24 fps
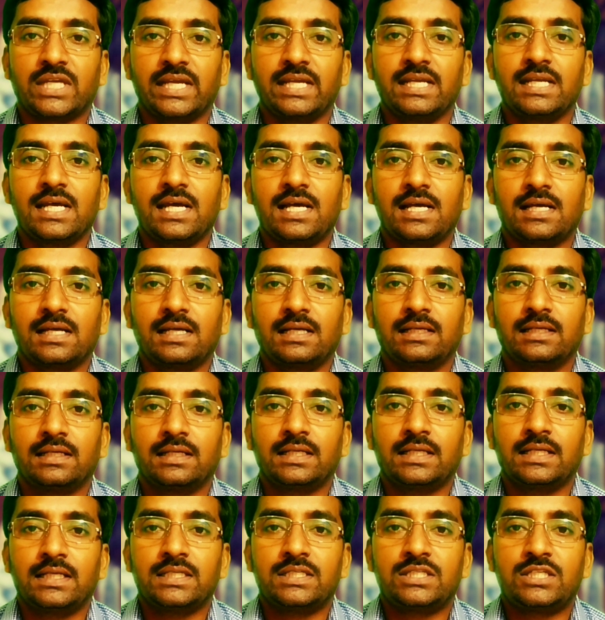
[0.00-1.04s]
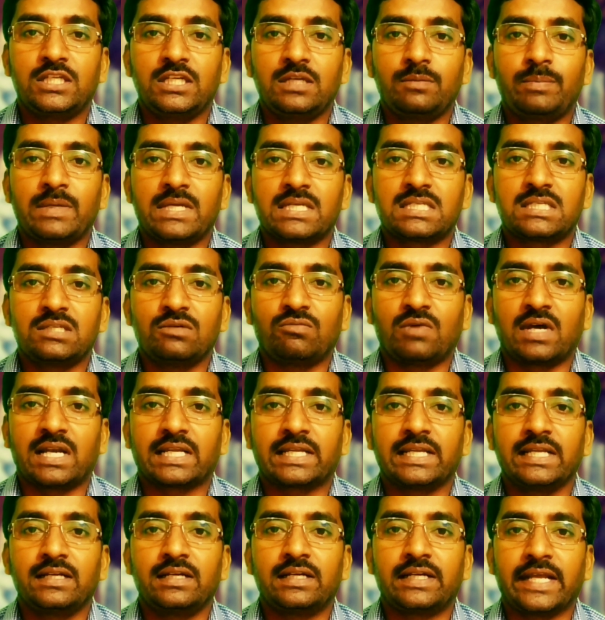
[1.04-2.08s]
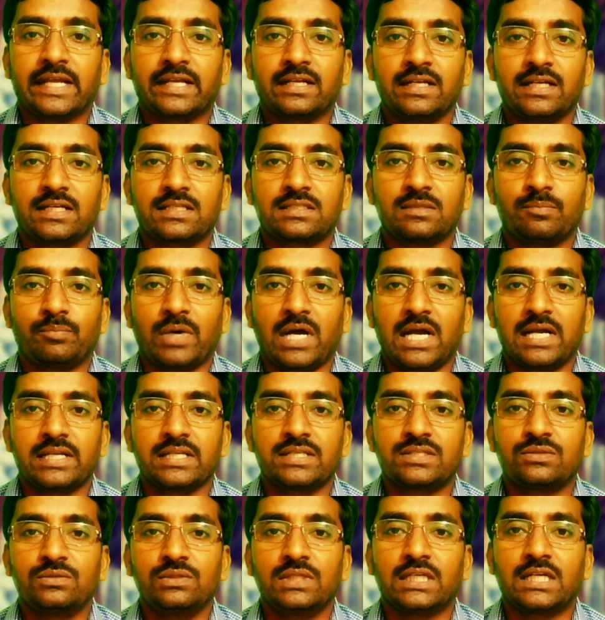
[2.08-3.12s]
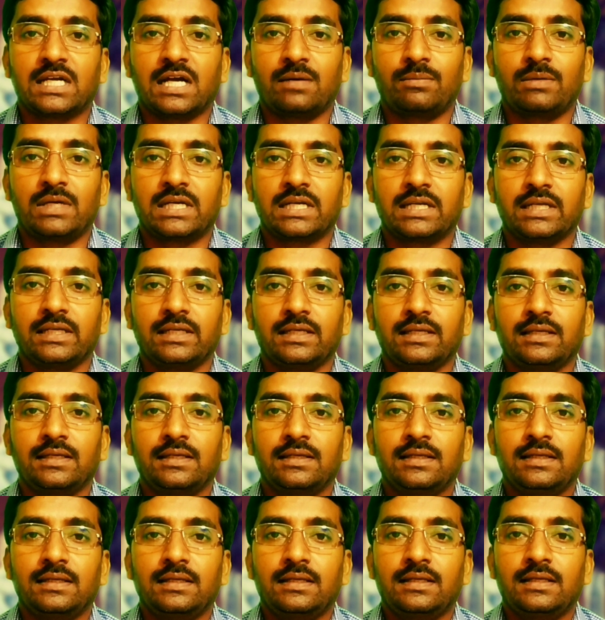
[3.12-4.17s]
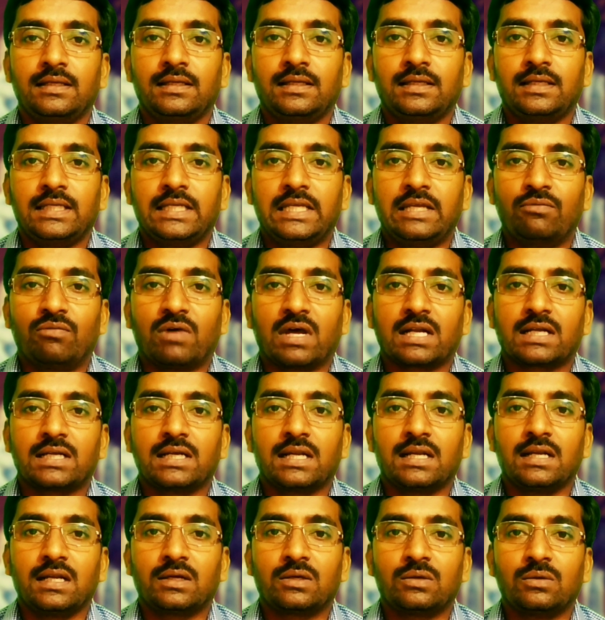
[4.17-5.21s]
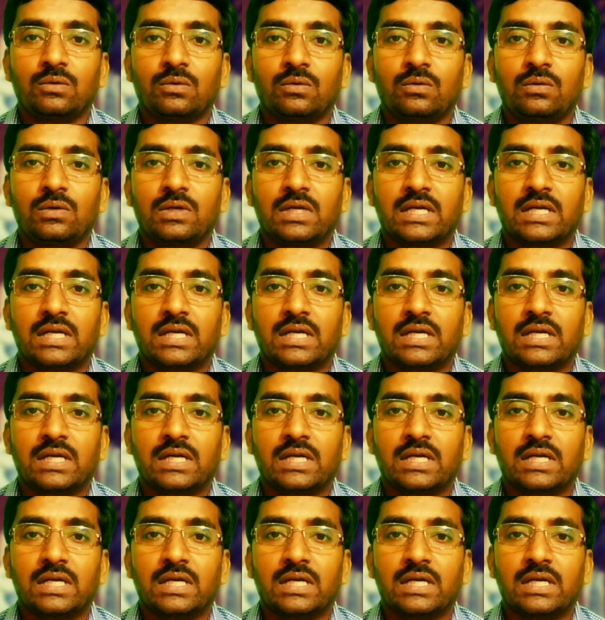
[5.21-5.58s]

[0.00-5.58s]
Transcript: చైనా చీపెస్ట్ వర్కింగ్ టెక్నిక్స్ పాటిస్తుంది కాబట్టి ఈ వర్కర్లకు